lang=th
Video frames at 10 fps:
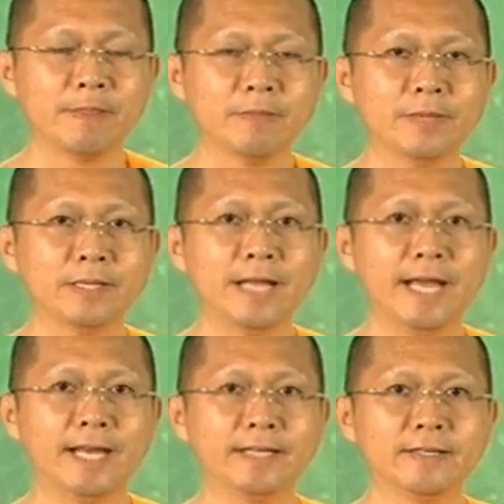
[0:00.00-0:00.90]
เหมือนแด
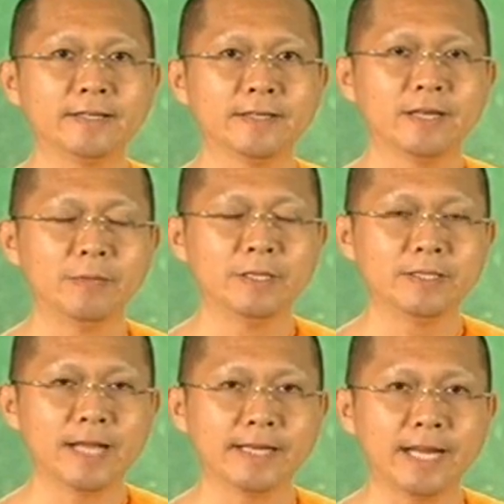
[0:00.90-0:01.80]
ดเราไปยืน
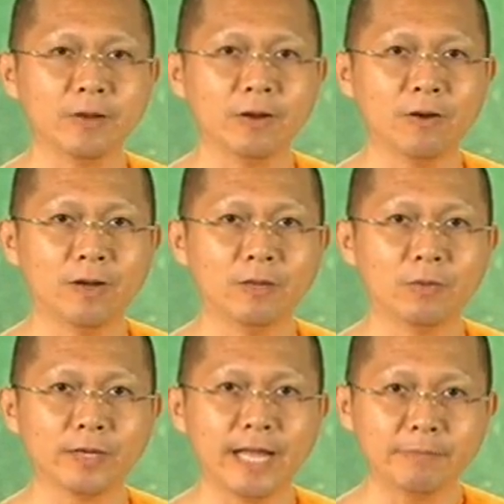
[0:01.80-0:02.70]
กลางแดดร้อนๆเราบ
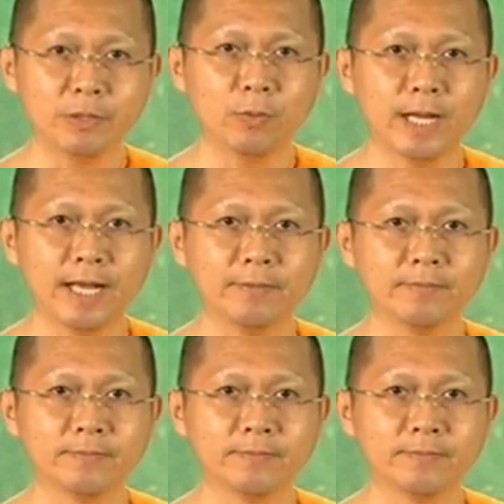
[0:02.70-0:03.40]
อกแดดมีอนุภาพ